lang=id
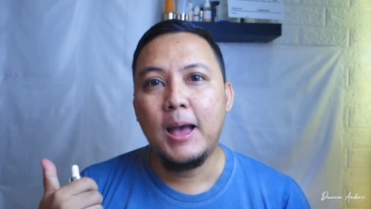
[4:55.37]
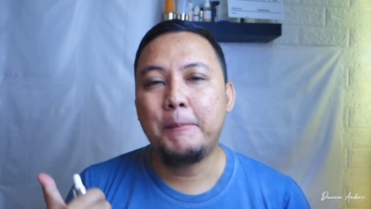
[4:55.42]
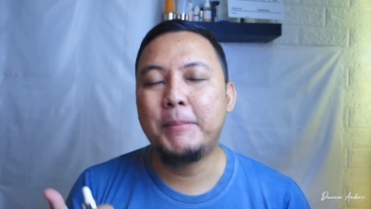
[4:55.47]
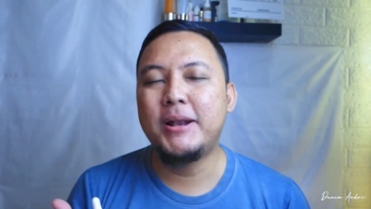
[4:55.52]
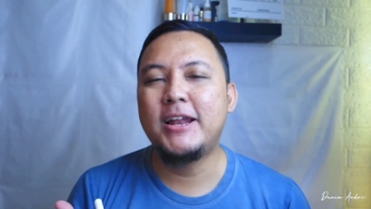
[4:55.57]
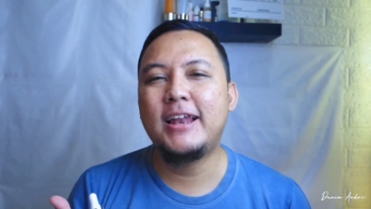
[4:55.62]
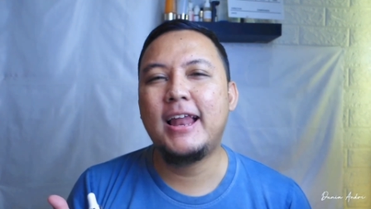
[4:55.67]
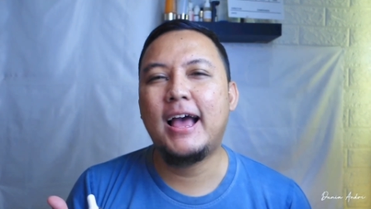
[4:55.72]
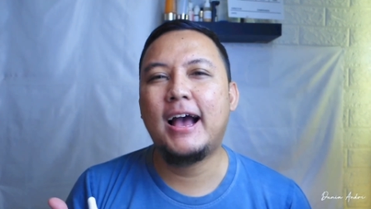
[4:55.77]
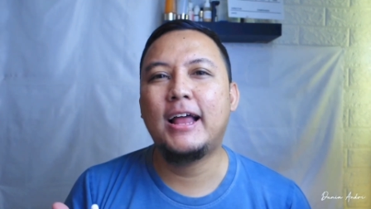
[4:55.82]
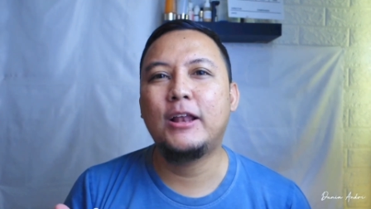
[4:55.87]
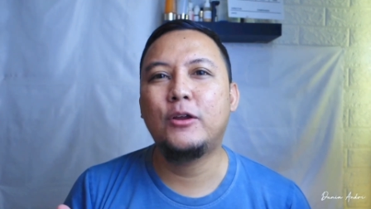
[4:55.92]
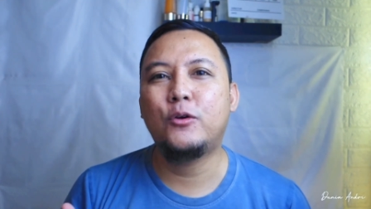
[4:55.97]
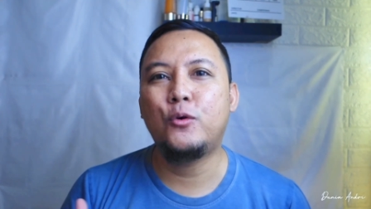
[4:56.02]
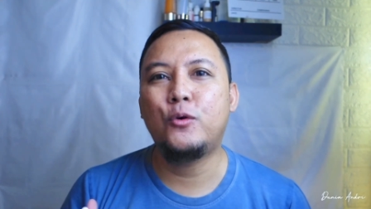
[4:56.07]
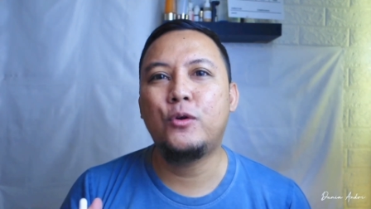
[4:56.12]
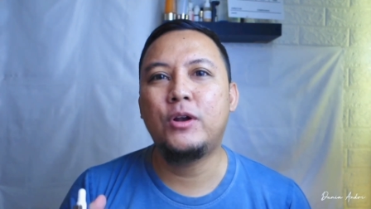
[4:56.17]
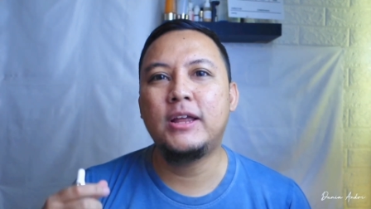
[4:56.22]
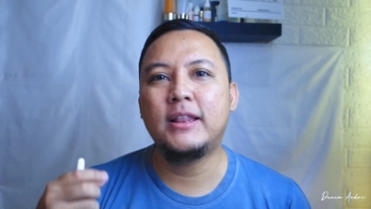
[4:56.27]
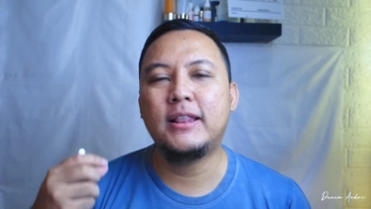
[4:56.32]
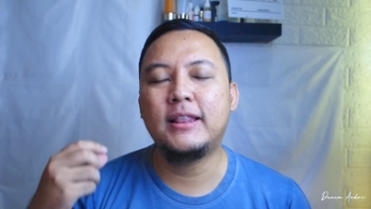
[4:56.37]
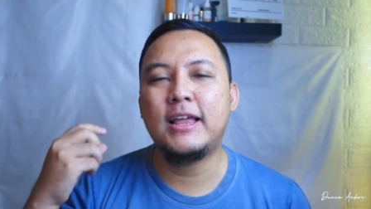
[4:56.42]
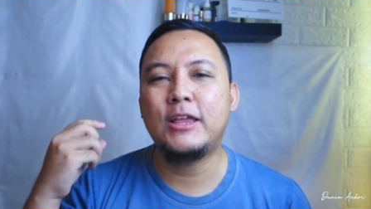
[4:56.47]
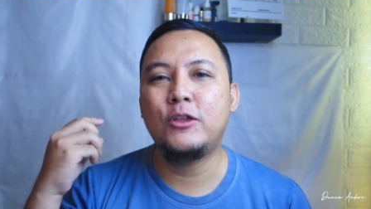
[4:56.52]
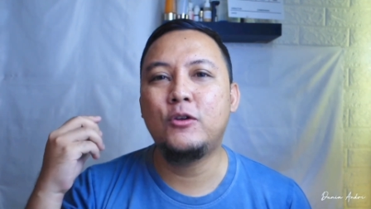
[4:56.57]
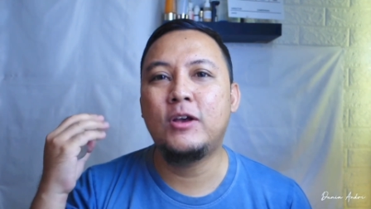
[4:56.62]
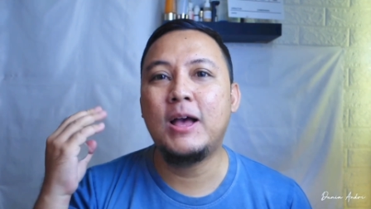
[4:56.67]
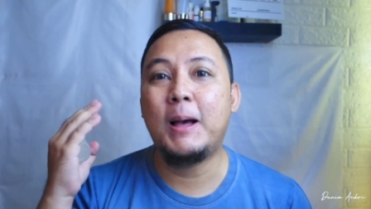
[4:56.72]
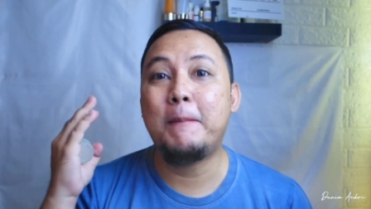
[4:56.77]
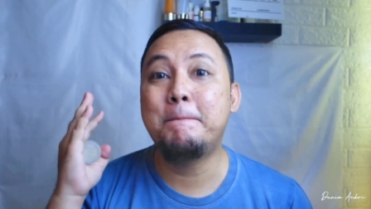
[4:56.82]
menenangkan kulit dan
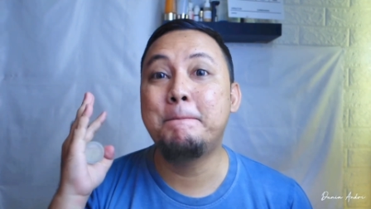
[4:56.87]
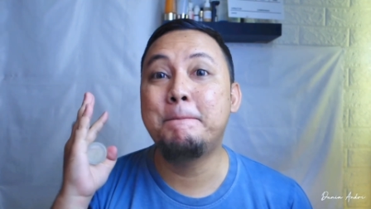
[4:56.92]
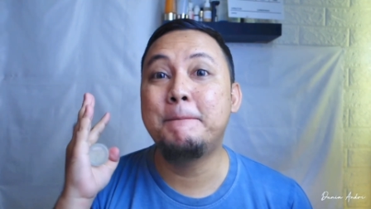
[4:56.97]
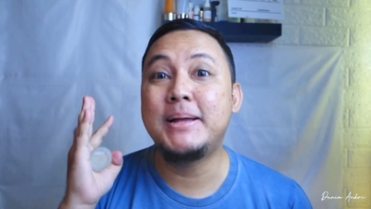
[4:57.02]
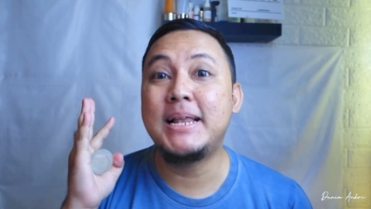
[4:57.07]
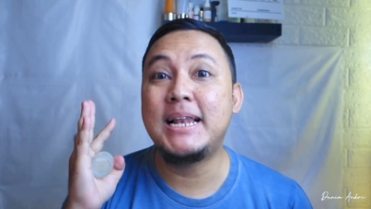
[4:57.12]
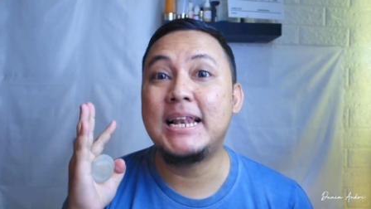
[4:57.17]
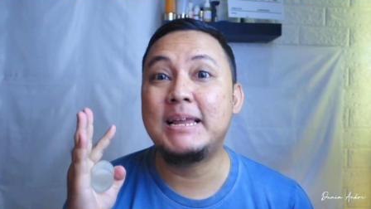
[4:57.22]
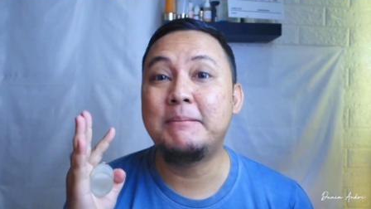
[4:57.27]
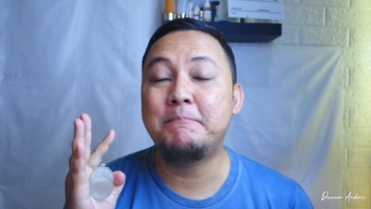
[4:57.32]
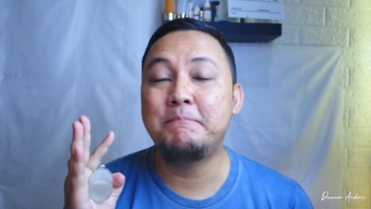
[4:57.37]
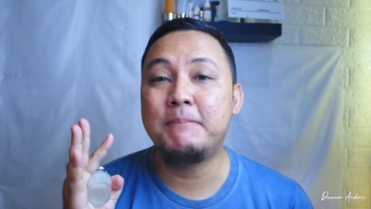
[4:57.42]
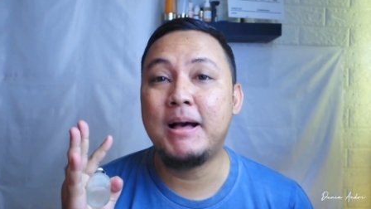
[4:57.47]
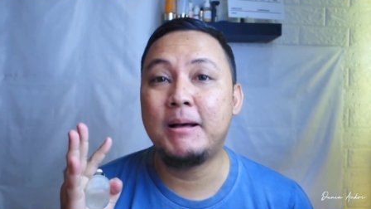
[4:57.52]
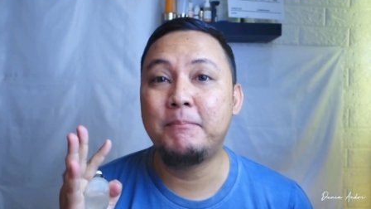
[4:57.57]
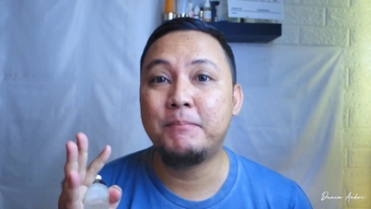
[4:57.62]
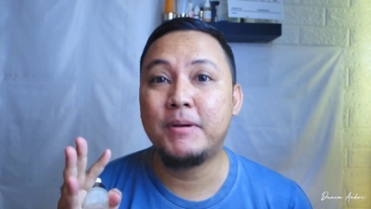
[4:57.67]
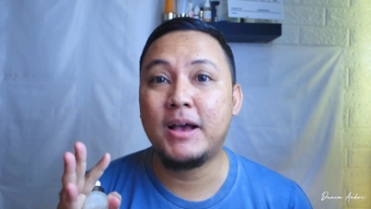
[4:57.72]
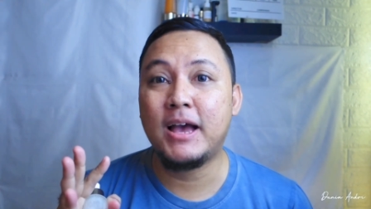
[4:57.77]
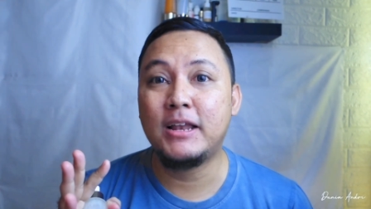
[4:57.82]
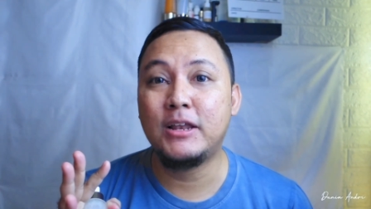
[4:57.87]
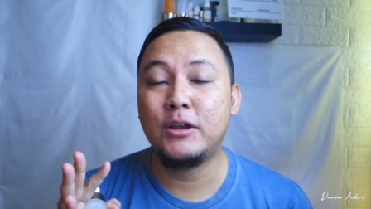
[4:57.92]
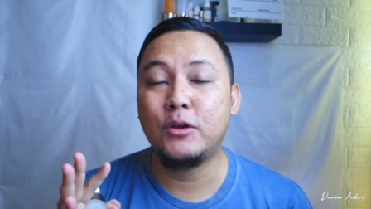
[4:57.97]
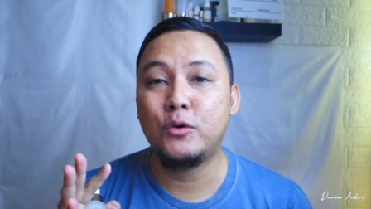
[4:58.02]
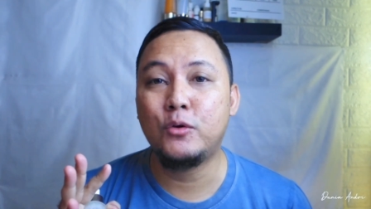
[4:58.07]
juga melembabkan